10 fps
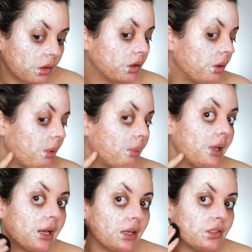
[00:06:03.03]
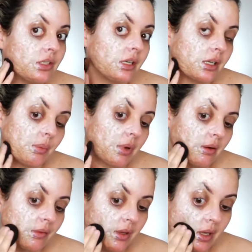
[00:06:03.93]
Eu dei uma aplicadinha aqui pra
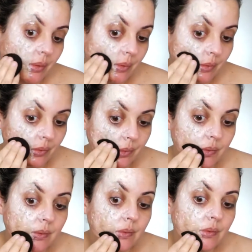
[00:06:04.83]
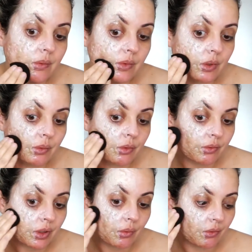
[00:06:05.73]
ver.
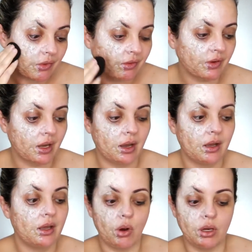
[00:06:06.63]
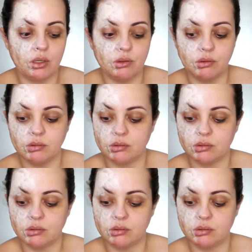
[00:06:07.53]
Vamos ver como vai ficar. Óleo